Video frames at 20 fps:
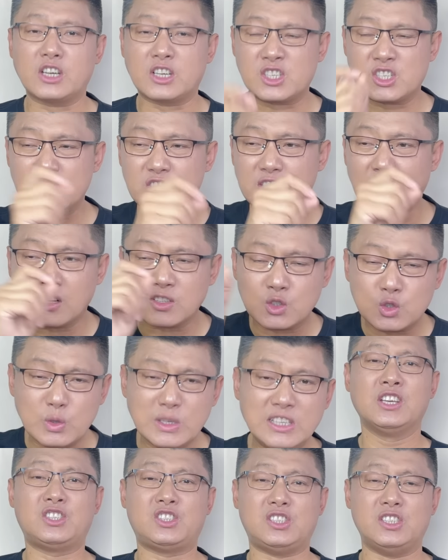这个世界上
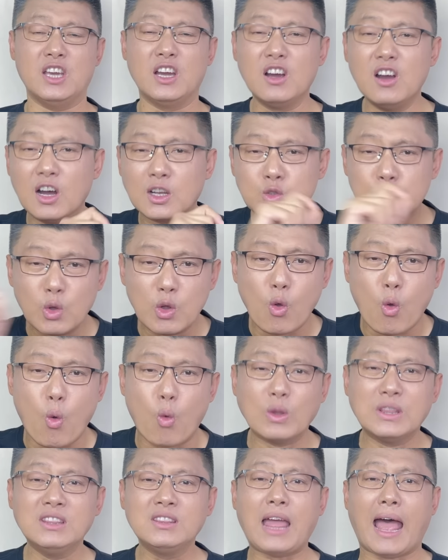最邪恶、最
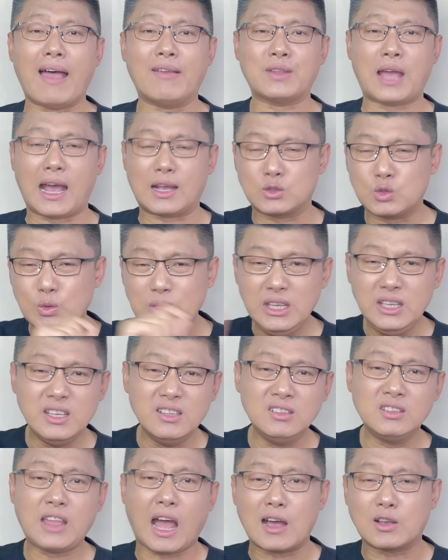混蛋呐、最
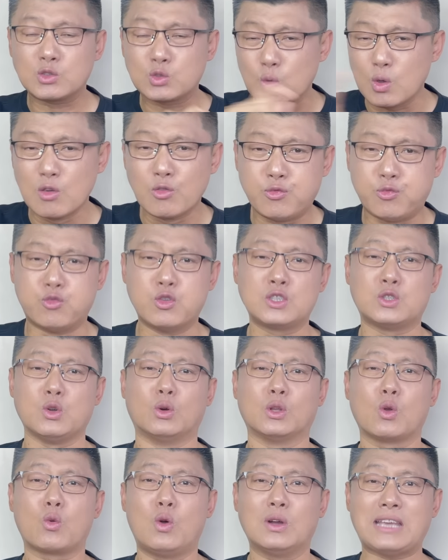淫荡、最腐
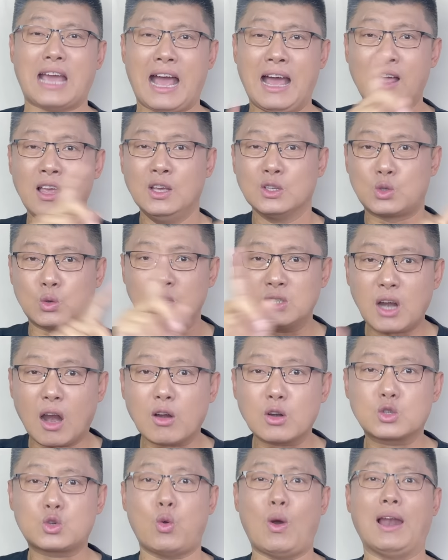朽的国家，从这
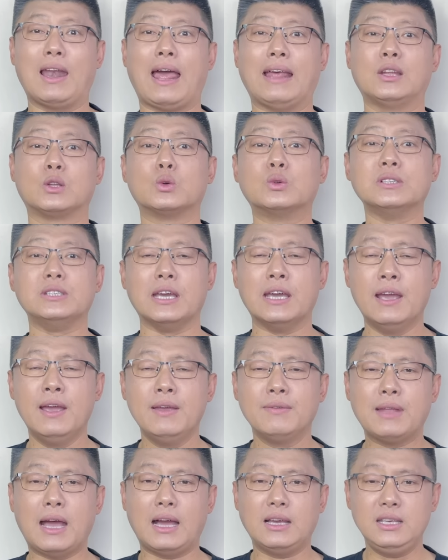儿传来的东西
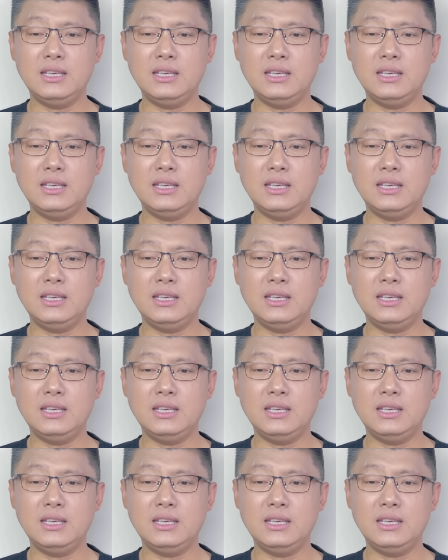啊。